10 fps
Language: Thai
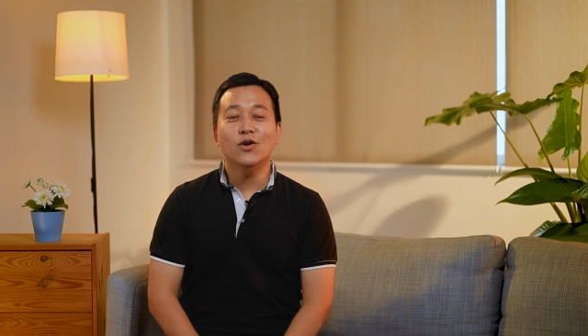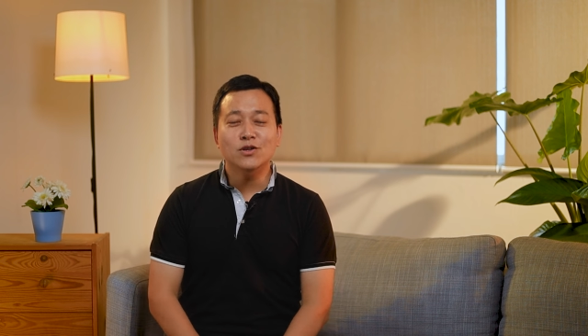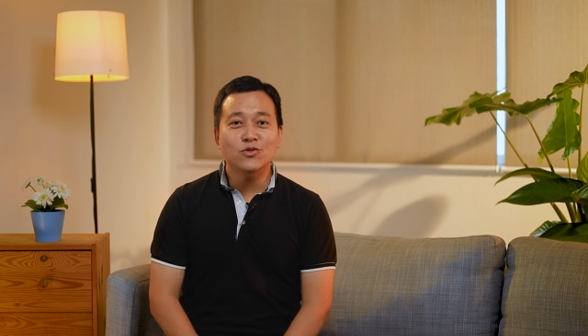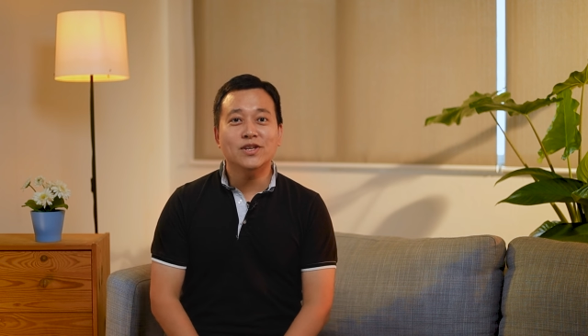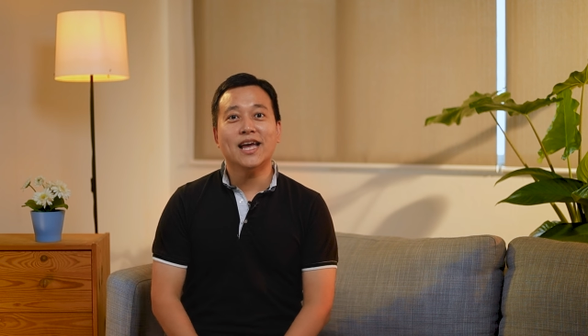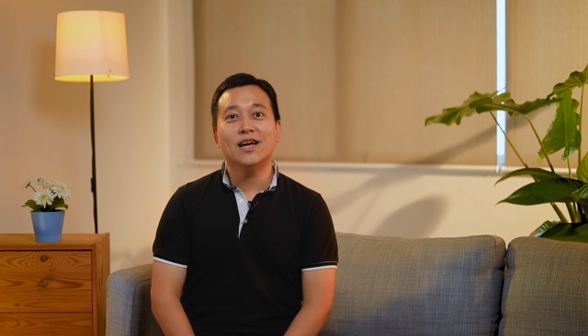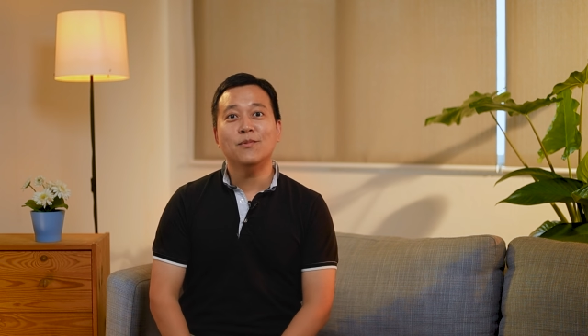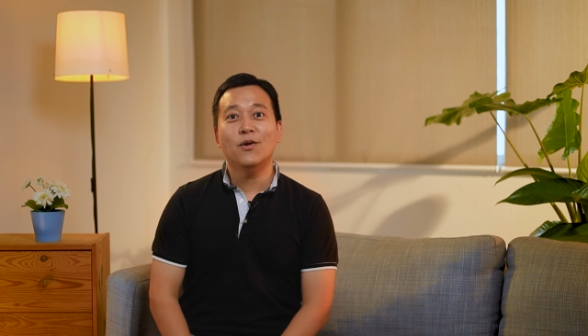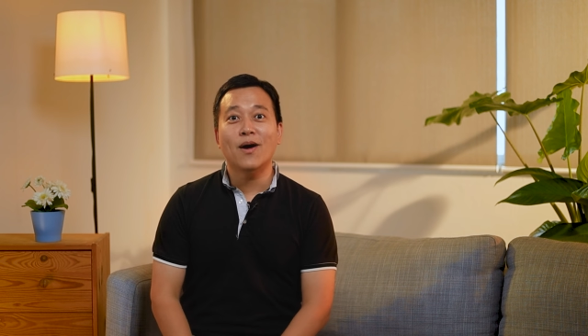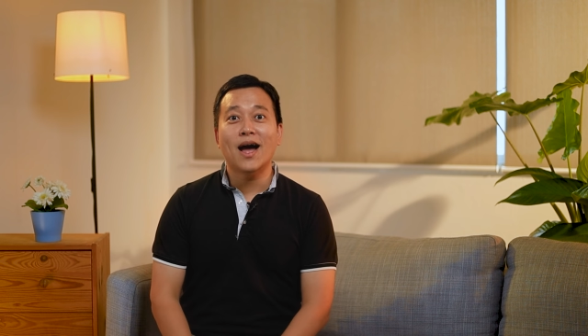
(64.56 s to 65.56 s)
คนส่วนใหญ่ก็
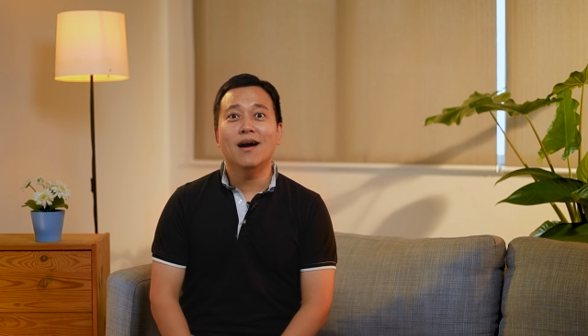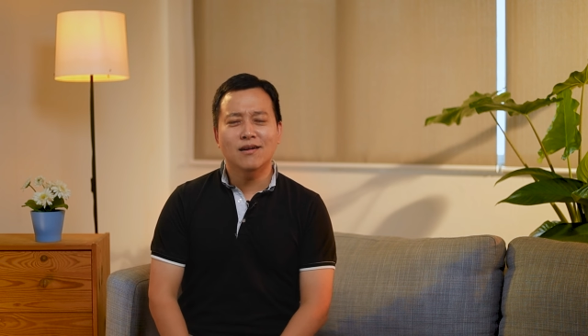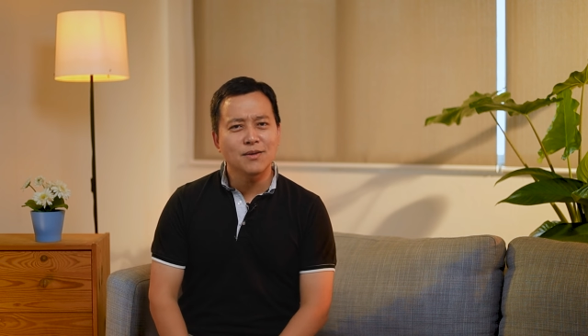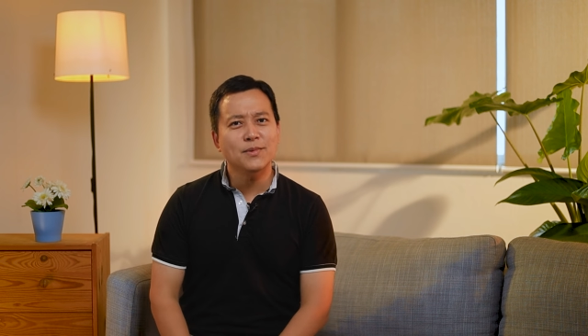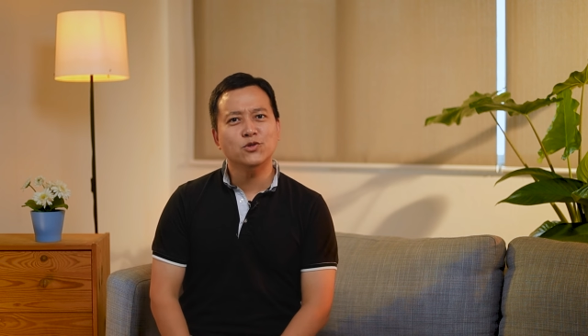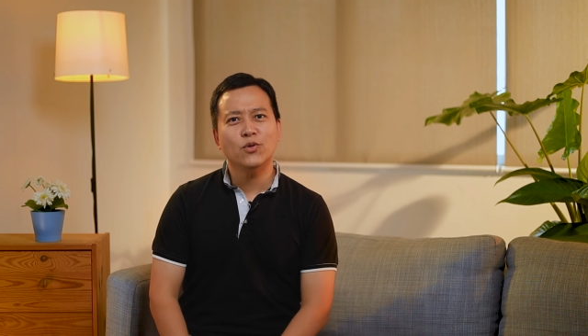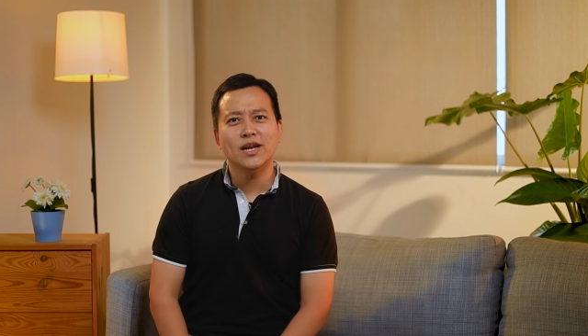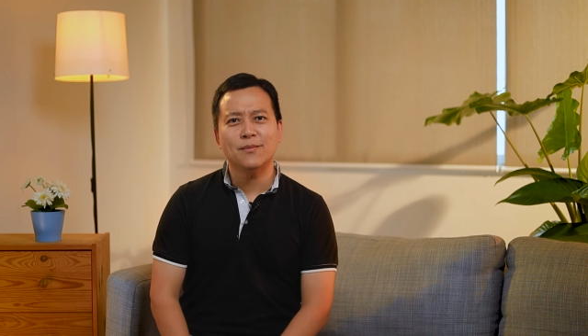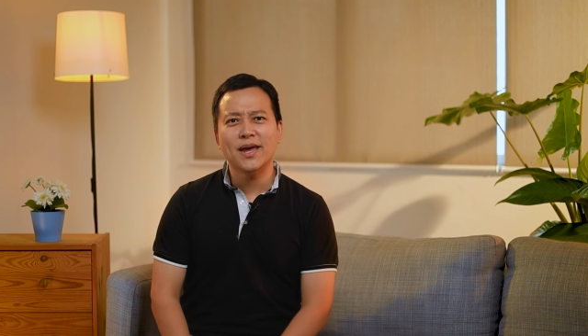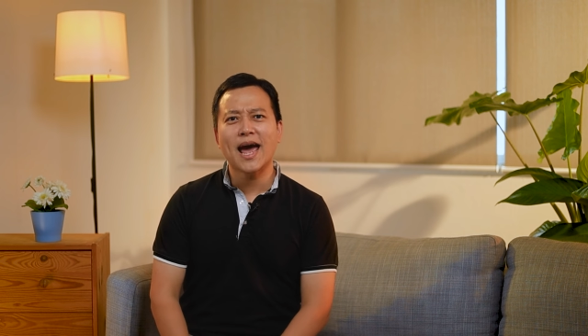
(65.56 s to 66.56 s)
บอกว่าเฮ้ยมันช่วย
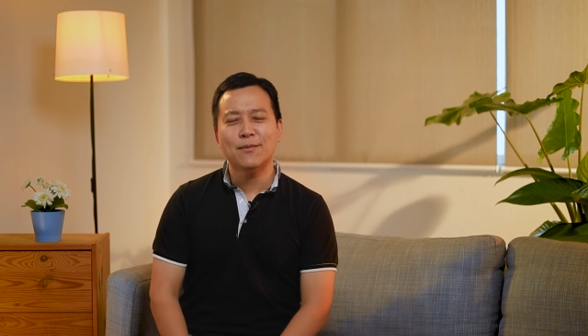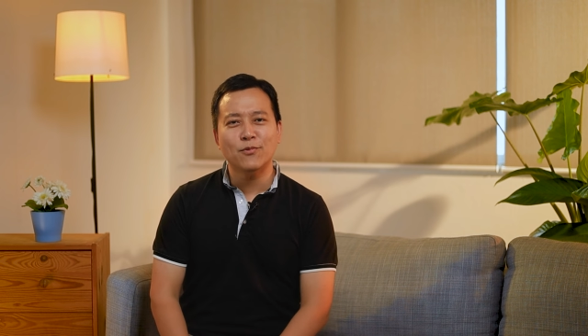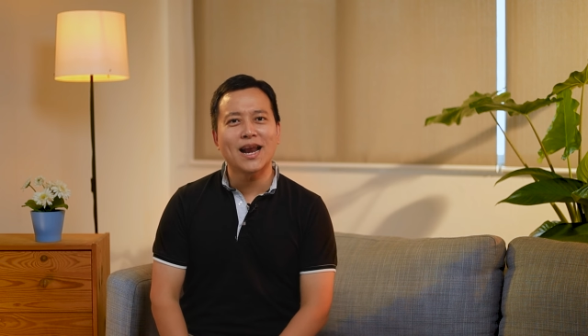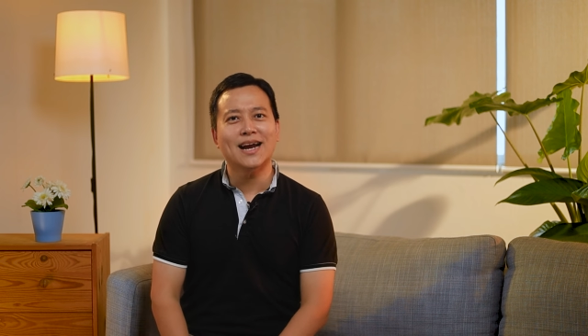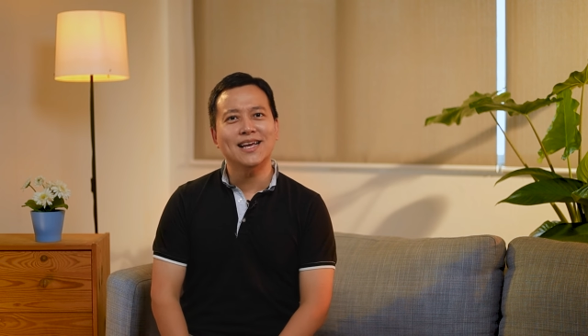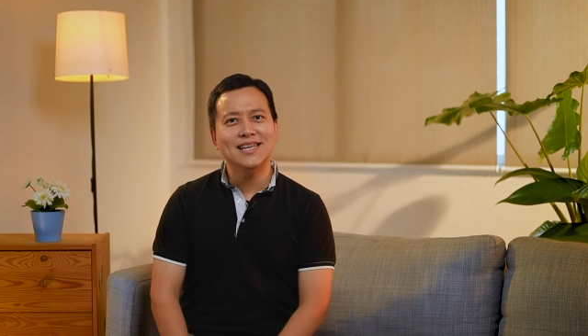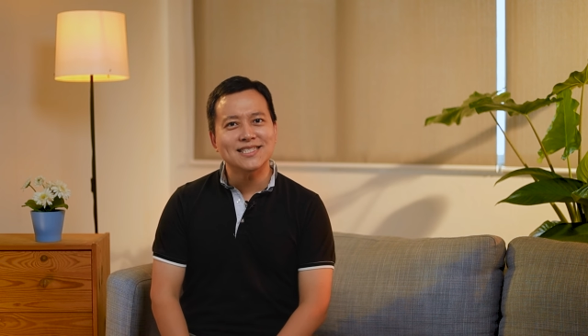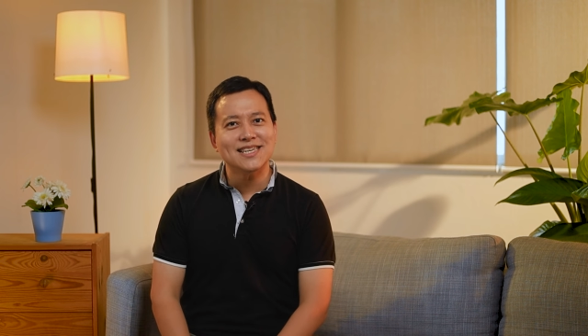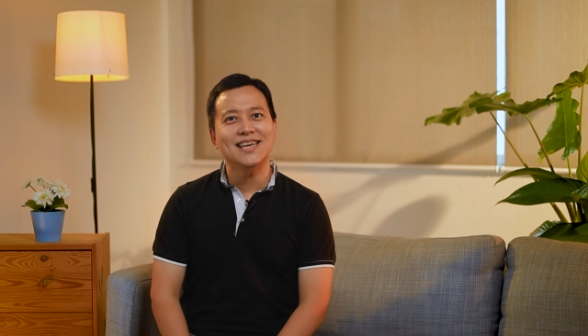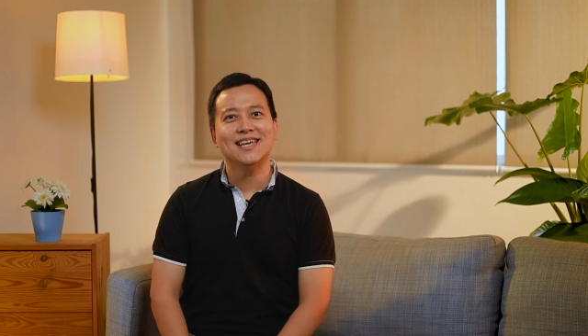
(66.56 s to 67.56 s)
ทำให้หายปวดหลังได้จ
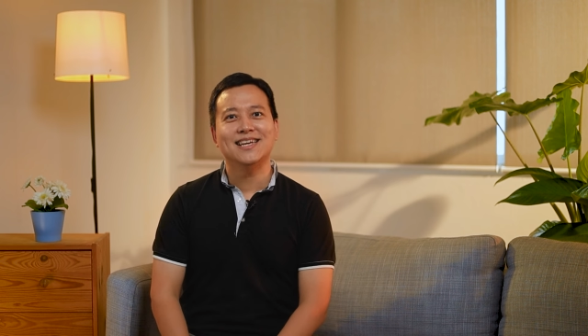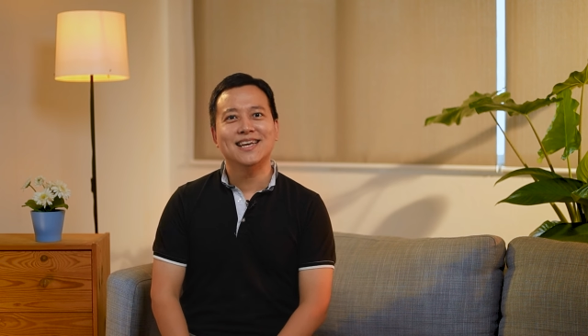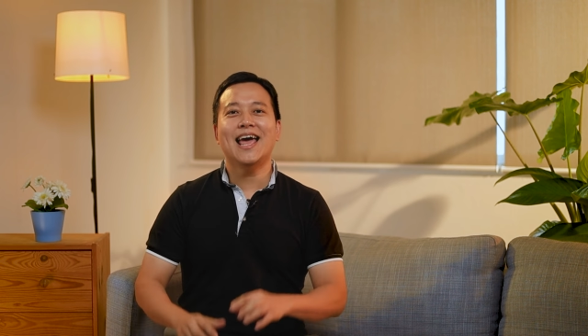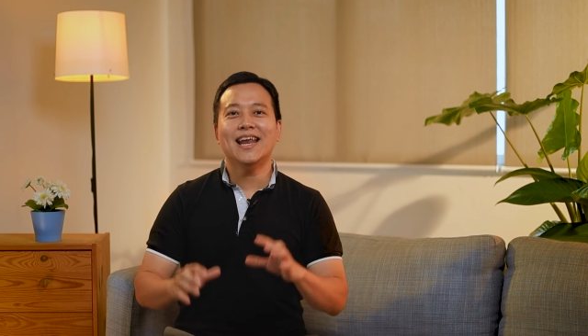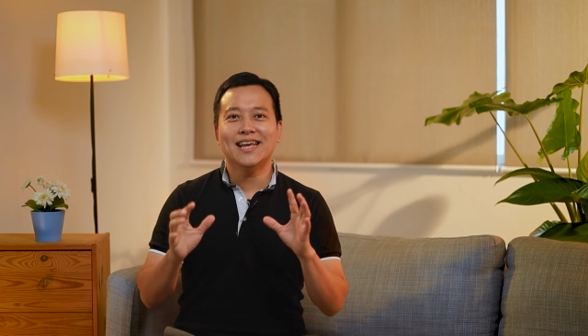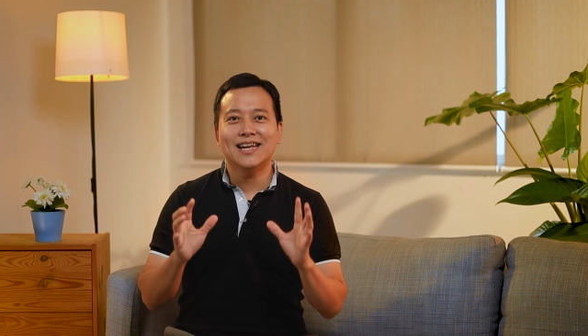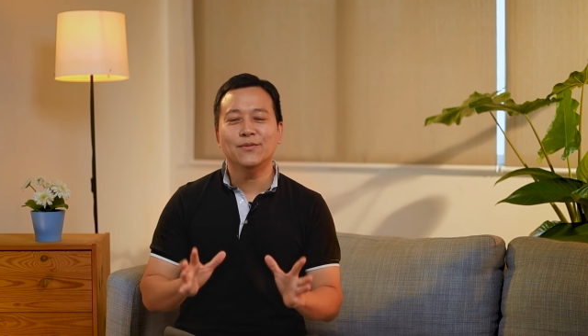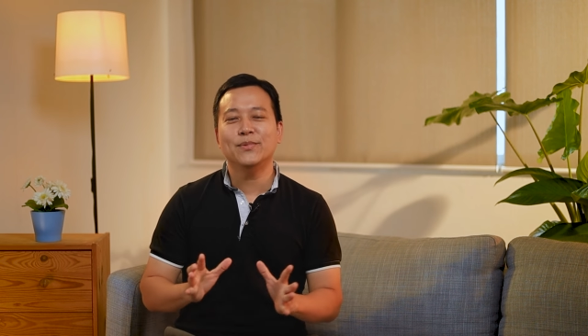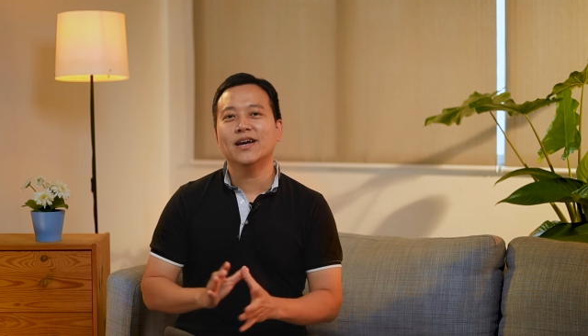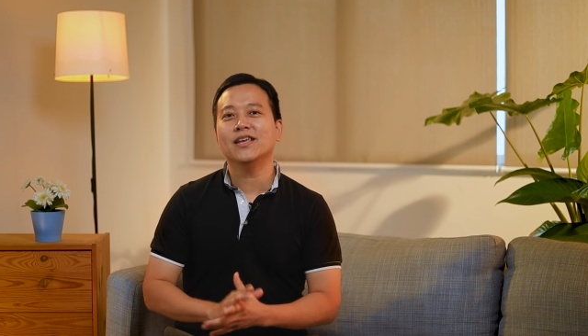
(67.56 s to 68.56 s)
ริงๆและในคลิ
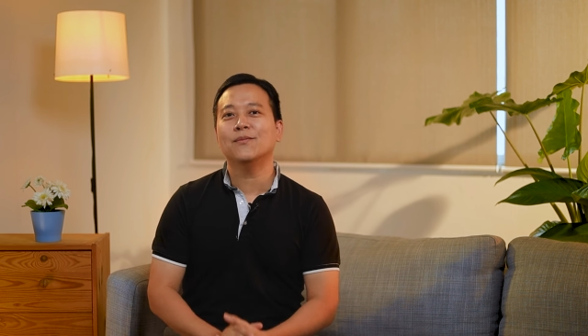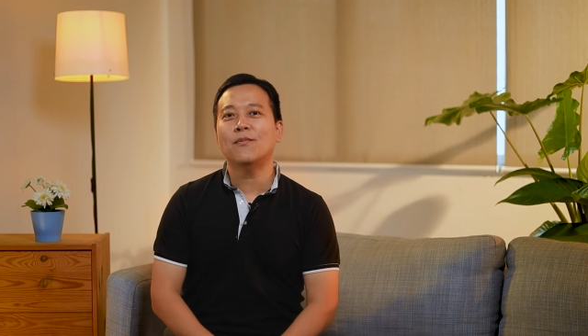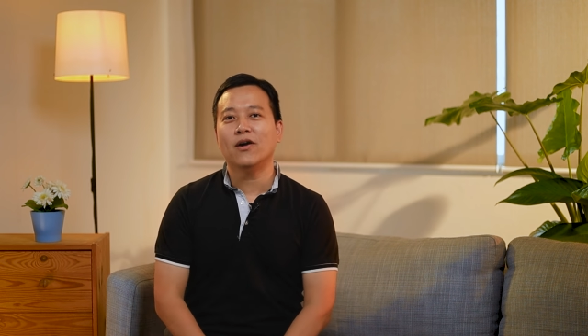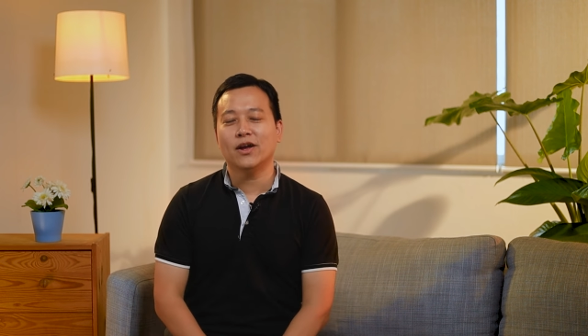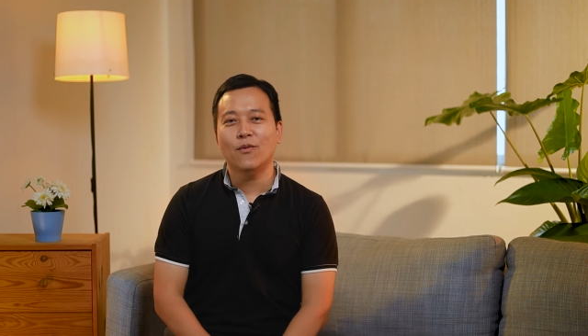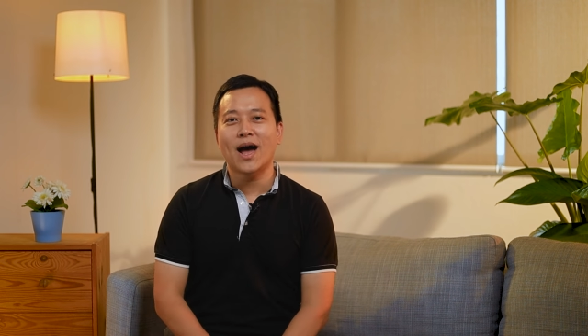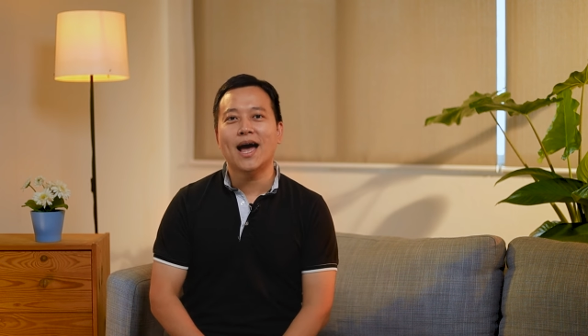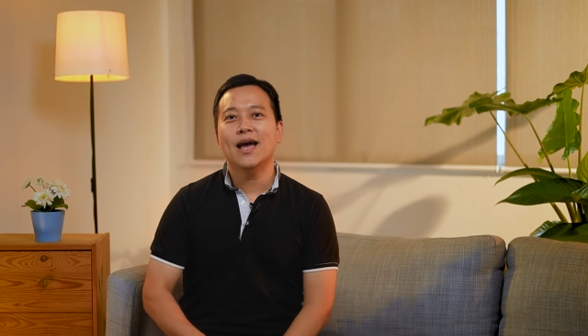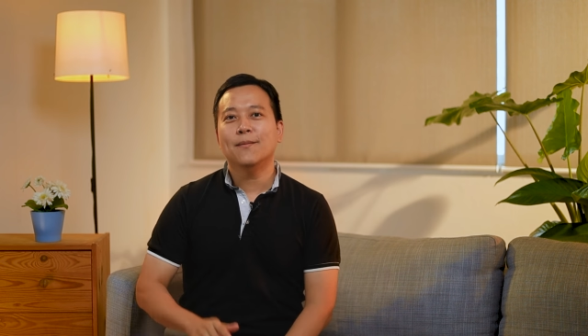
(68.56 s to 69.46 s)
ปนี้ก็ยังบอกอีกว่า